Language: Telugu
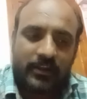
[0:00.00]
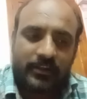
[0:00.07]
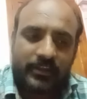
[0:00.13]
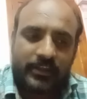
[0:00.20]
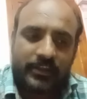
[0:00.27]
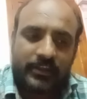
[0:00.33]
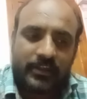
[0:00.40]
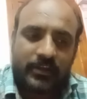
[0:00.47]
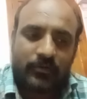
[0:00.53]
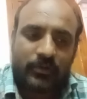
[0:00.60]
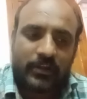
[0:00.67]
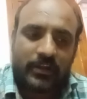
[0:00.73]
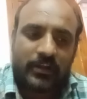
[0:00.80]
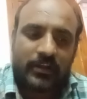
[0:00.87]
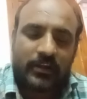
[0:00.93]
నిన్న
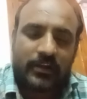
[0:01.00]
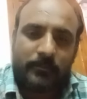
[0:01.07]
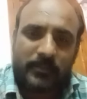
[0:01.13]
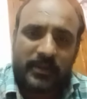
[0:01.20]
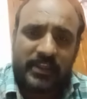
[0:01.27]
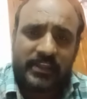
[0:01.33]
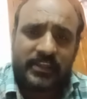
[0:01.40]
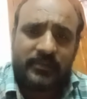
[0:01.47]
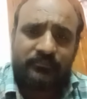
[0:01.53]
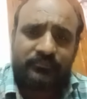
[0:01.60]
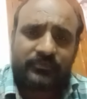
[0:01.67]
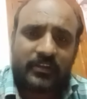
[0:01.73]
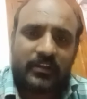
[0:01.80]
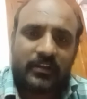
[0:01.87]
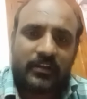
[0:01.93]
ఒక అమ్మాయి
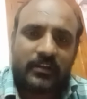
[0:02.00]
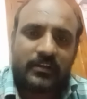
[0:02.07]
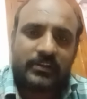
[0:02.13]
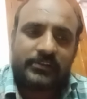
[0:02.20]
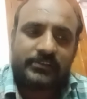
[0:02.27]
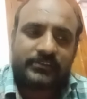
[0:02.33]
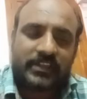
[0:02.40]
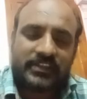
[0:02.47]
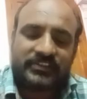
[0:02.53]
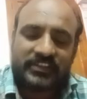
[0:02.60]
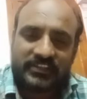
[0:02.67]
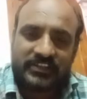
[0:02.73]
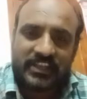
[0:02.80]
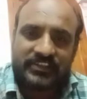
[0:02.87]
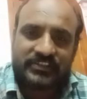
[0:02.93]
తన
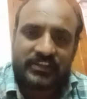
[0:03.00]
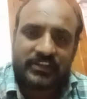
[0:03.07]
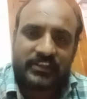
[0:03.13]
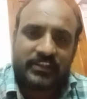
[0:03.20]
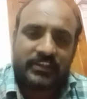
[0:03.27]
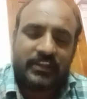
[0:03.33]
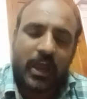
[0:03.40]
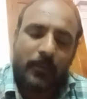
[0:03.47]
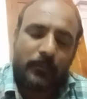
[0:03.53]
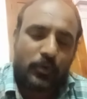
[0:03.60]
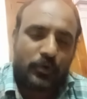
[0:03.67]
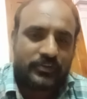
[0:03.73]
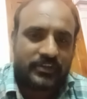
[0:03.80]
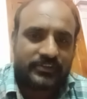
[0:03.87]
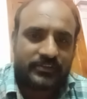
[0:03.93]
సిగ్నేచర్ని
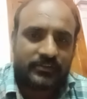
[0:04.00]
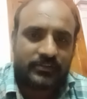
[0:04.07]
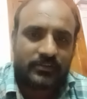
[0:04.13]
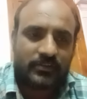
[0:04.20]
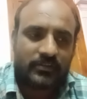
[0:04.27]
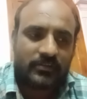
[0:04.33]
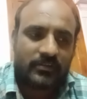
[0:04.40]
అప్లోడ్ చేసింది